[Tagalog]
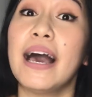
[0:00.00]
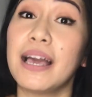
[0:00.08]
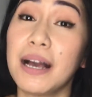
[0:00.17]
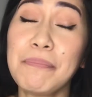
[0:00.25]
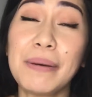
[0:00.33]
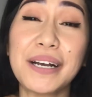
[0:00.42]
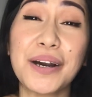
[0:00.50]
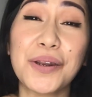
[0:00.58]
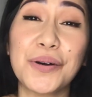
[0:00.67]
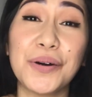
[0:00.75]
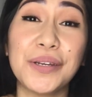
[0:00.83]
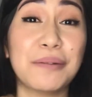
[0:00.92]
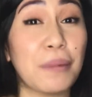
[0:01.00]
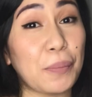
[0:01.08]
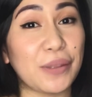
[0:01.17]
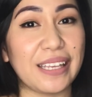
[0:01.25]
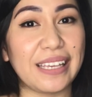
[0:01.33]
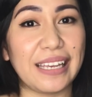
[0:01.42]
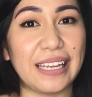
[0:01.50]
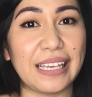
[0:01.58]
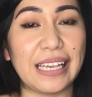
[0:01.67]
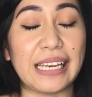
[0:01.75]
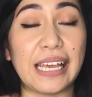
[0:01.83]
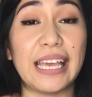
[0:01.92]
ang pagkakaroon ng maputing
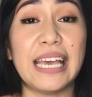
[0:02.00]
kilikili.